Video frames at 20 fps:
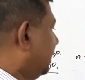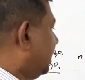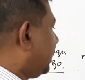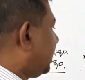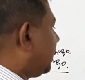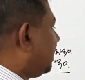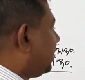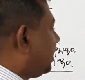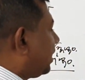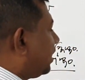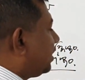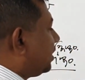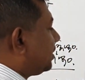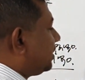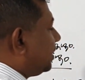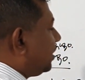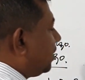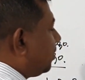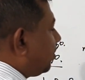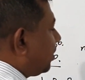এখানে দেখা যাচ্ছে
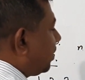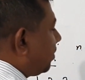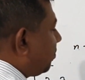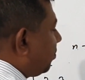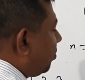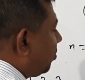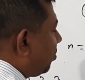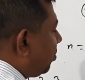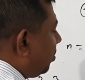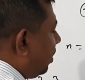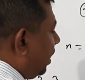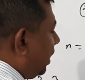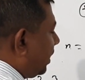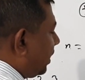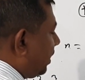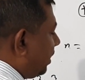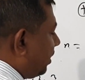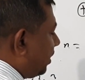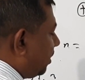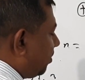এন এন ওয়ানটা ফোর আর
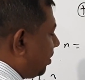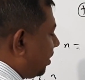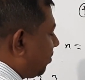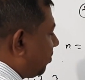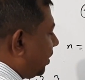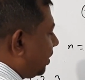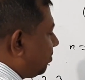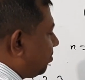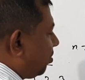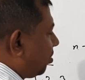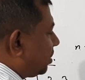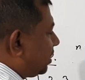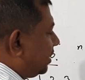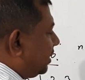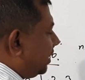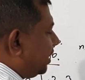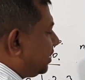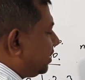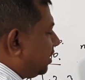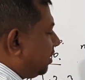এখানে এন এন ওয়ানটা ফাইভ অর্থাৎ
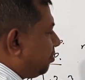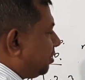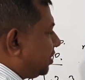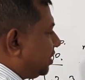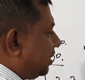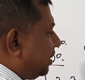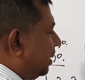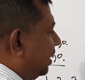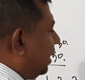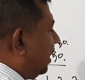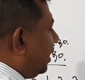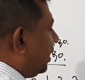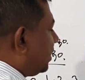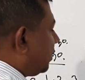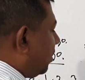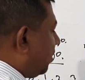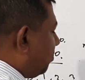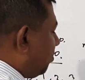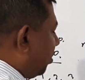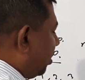এটা চেয়ে বেশি
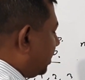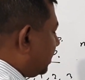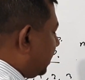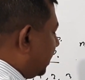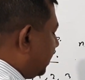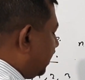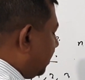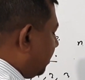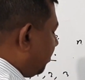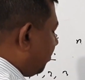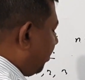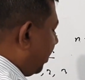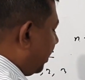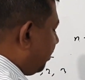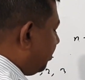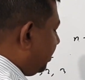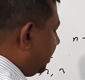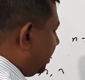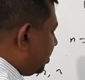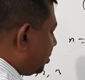তাহলে বলা যায় ফাইভ
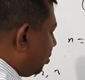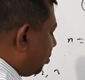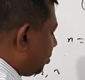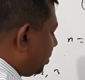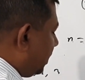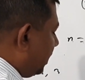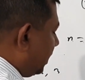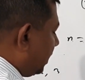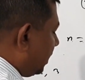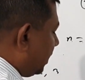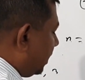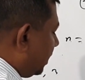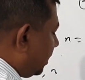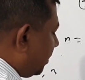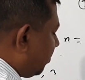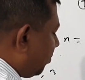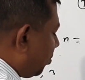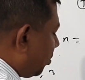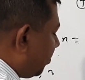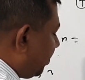ডি এর শক্তি এটা
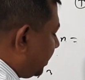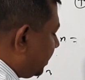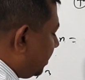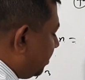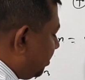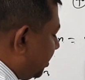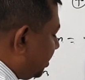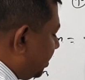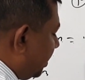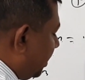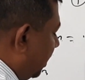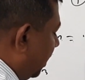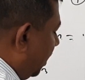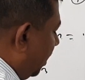ফোর এফের চেয়ে বেশি